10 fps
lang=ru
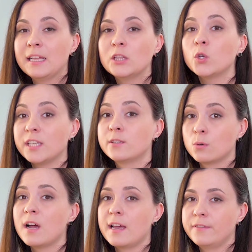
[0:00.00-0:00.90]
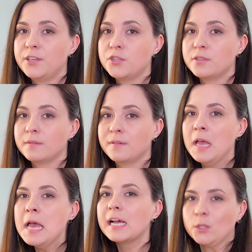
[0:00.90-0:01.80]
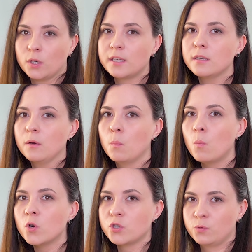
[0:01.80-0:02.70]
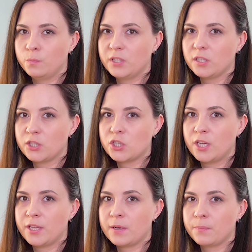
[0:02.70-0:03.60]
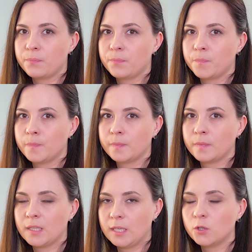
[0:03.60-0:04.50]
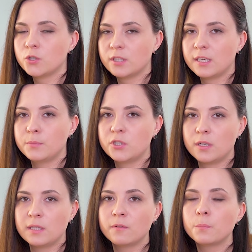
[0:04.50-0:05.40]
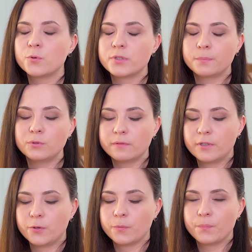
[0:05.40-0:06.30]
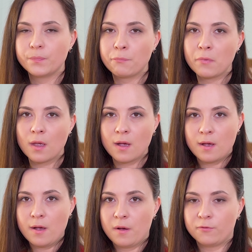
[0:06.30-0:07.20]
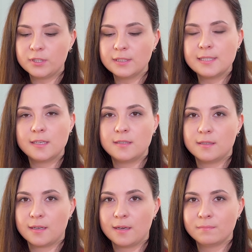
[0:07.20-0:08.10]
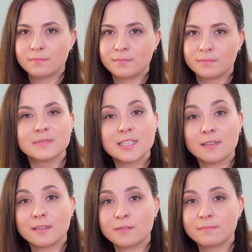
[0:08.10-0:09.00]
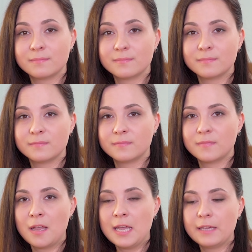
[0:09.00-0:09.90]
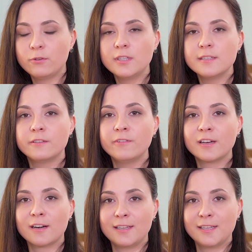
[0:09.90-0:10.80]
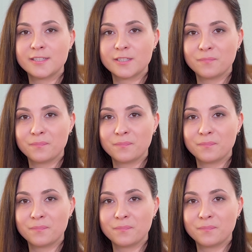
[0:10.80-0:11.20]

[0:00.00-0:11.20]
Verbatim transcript: Но есть другая вещь, которая может убить отношения. И то, что я обещала вам по запутыванию. Вот она серединка, центр. И вот есть две крайности.